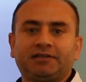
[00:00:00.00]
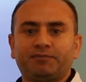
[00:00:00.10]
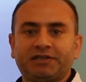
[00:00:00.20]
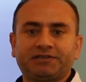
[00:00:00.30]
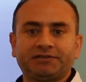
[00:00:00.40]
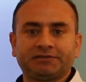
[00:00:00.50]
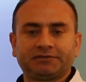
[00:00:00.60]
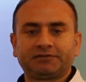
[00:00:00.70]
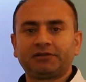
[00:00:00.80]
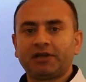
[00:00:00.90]
etmesini.
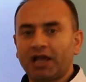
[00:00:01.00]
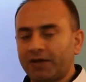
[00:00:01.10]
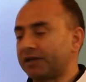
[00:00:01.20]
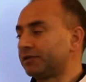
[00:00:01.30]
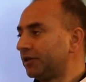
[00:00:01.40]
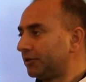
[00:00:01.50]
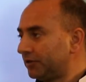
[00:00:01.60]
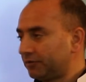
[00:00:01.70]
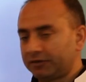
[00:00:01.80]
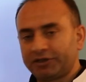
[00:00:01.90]
Evet,
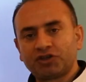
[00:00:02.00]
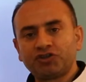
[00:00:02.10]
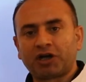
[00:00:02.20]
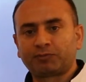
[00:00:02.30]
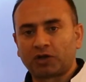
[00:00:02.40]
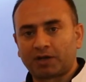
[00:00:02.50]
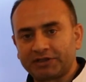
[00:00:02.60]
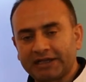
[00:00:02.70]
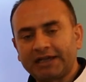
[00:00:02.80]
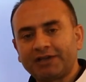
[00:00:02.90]
2.
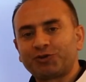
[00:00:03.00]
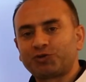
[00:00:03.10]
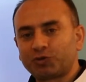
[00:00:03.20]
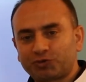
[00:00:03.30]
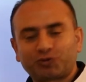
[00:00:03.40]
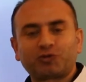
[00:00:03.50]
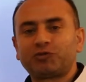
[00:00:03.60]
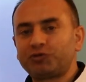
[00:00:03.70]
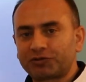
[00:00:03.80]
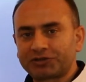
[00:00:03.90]
Abdülhamid'e Jön Türk
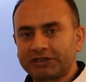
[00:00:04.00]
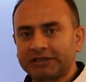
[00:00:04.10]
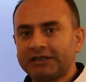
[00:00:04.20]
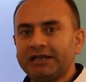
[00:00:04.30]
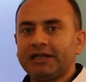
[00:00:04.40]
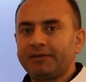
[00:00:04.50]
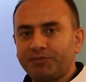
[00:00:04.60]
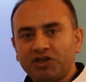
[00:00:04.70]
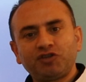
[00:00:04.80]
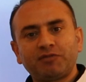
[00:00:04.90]
grubu diyor ki
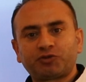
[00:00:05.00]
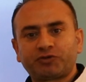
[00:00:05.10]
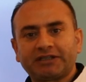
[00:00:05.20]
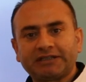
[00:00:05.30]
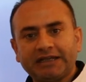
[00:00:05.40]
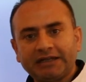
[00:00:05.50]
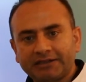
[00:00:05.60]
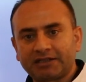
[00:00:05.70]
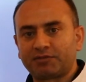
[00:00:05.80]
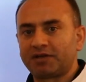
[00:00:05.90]
birinci meşrutiyeti
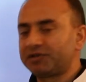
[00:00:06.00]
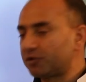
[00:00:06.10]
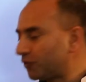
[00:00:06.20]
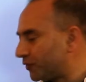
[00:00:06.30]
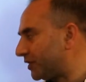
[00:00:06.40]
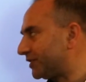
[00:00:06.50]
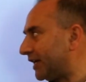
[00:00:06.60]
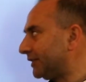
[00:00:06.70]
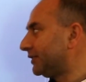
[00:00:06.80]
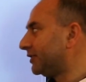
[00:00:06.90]
ilan etmeye bize söz
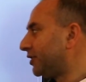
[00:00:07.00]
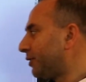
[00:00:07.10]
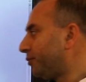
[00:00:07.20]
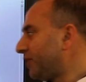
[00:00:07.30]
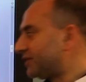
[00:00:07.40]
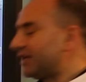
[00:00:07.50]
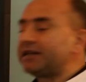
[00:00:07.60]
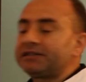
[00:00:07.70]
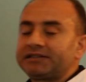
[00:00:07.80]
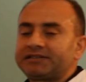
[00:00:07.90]
verirsen
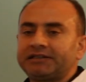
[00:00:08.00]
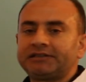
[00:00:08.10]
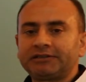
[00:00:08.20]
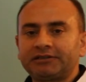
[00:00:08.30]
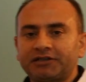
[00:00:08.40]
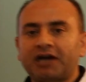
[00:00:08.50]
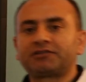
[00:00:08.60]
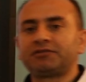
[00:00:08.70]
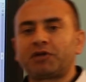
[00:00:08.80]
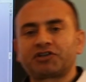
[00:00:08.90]
bizler seni
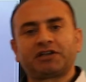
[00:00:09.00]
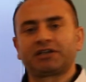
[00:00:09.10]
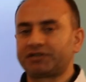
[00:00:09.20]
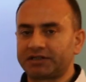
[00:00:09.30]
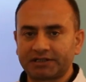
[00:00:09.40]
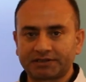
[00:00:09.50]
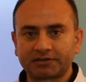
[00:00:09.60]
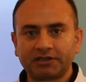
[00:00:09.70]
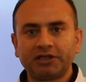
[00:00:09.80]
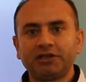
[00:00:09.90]
tahtın başına
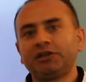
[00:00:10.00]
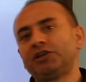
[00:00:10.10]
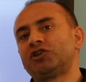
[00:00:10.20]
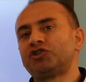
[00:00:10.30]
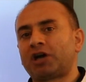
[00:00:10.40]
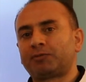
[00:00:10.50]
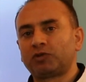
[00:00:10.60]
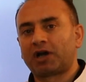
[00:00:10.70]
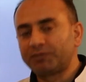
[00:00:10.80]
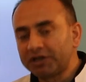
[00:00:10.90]
geçireceğiz. İkinci
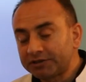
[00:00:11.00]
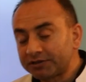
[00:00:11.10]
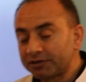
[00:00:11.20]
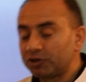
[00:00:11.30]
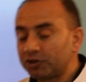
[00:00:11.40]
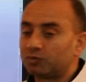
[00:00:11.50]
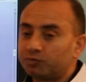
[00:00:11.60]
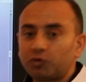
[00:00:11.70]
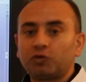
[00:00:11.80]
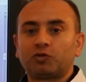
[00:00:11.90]
Abdülhamit
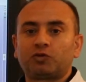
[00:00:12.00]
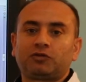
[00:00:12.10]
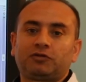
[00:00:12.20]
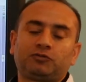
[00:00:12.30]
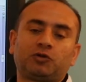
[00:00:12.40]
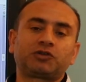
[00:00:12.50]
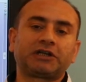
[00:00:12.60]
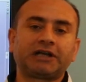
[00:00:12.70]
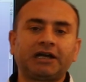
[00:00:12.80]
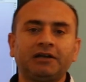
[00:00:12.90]
bu
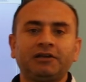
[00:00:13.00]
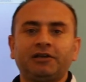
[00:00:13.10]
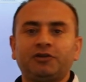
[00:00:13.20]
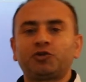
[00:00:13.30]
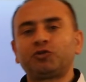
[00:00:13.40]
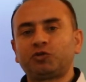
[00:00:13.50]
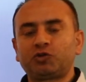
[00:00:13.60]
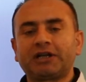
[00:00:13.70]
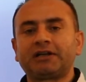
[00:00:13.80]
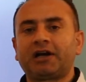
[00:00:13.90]
noktada Jön
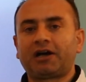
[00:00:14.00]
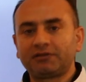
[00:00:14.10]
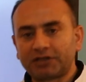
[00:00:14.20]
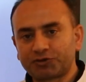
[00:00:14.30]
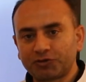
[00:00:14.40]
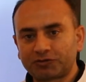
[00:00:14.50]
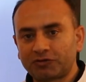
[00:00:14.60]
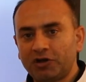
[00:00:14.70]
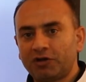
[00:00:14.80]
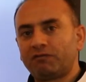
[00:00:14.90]
Türklerle anlaşıyor
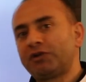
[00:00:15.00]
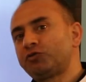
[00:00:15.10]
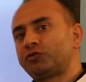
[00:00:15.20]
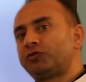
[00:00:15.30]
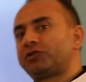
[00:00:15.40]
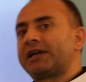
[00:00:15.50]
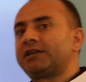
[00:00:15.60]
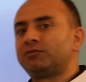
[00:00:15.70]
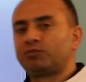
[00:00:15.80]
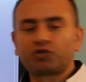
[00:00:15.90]
ve Jön
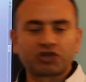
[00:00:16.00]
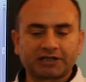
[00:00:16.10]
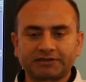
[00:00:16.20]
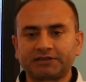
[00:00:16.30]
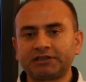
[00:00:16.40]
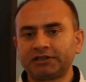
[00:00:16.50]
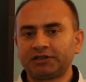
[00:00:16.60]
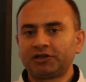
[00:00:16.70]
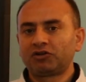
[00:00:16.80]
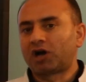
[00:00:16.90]
Türklerin bu şartını
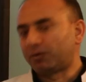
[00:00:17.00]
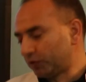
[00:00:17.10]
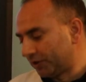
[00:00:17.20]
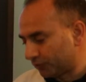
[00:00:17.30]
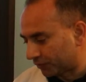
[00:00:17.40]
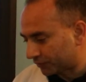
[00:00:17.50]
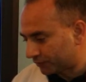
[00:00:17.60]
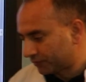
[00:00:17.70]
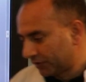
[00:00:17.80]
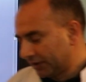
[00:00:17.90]
kabul
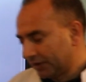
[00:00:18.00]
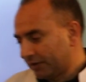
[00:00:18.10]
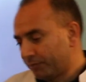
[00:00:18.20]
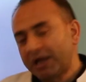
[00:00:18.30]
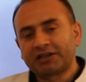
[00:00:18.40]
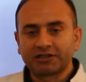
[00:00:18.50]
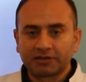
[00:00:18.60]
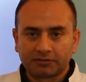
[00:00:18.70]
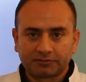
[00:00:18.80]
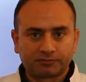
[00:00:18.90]
ediyor.
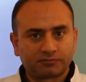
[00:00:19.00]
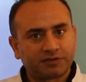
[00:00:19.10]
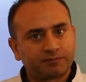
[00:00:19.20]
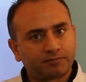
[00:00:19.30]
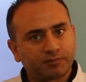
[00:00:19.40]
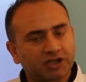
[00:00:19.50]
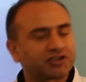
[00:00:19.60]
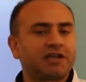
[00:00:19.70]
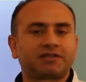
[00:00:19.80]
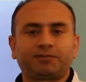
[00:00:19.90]
Belki
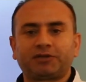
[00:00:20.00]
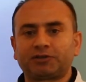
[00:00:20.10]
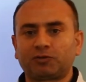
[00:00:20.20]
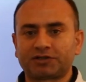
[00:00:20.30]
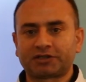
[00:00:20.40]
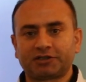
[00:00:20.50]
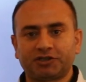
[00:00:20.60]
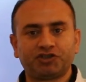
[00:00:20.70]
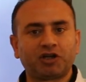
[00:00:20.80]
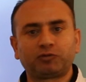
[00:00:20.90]
başka hesaplarda olacak
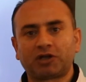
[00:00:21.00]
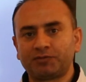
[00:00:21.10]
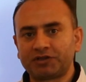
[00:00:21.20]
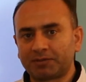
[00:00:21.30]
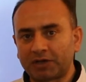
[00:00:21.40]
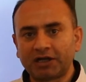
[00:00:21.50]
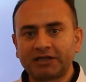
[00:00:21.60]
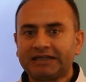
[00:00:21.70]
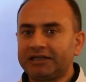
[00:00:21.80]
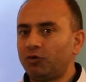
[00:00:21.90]
2. Abdülhamid'e
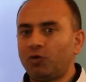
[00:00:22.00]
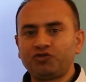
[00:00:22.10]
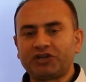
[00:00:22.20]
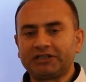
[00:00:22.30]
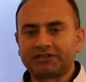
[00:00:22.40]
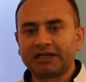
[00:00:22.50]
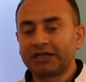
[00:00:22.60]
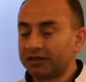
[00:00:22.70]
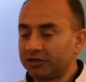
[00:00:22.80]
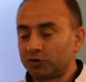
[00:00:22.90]
ama
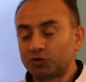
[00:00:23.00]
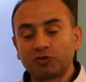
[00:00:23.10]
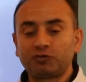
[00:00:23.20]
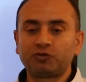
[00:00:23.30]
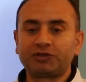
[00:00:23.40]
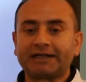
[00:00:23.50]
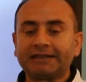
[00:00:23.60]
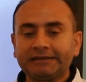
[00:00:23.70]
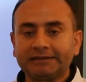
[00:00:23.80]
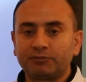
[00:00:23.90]
öncelikle Jön
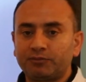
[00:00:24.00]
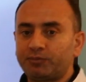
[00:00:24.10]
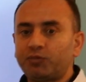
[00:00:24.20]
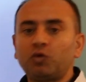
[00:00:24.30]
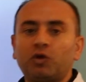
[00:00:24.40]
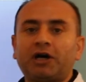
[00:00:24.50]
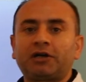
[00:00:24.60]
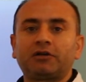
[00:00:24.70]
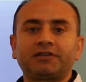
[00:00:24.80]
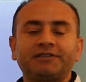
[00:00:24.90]
Türklerin bu
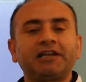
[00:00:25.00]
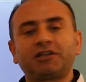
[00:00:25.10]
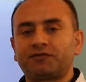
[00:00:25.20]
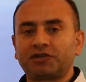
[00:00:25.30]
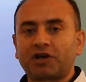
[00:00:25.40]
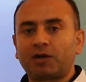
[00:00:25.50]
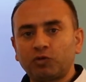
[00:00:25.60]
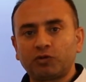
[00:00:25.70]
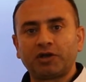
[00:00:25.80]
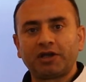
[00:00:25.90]
teklifini
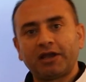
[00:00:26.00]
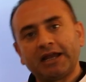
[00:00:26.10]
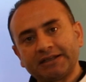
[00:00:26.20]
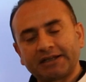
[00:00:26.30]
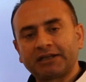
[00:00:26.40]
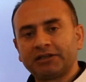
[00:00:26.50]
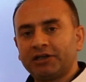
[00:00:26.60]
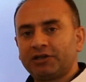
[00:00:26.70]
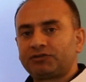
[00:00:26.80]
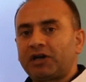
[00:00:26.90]
kabul ederek
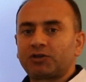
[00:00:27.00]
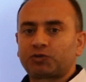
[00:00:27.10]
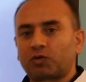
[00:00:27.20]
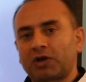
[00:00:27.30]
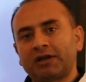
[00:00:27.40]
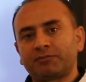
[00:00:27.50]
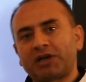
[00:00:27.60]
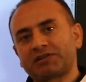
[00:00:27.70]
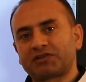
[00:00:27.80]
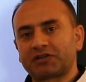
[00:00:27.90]
daha sonra
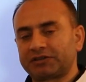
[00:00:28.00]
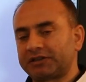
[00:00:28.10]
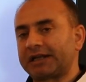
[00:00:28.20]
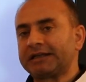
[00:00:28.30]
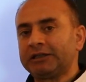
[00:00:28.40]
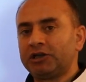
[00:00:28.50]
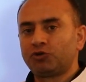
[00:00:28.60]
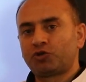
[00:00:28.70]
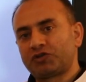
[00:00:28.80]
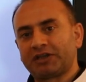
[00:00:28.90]
bazı sıkıntıları
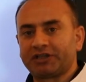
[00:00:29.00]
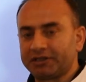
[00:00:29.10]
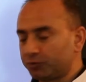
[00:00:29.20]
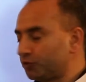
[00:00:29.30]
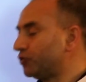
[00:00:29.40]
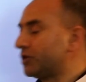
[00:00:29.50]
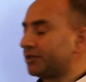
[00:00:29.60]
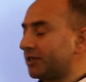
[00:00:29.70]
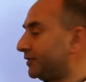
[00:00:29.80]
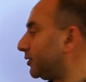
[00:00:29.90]
çözeceğini
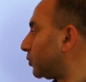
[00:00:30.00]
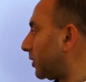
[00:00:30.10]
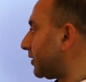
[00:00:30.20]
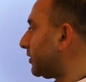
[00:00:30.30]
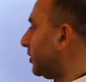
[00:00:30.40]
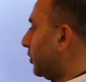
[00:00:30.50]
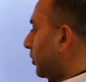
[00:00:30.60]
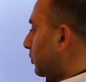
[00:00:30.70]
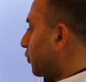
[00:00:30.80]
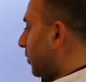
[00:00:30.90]
düşüneceğinden dolayı bu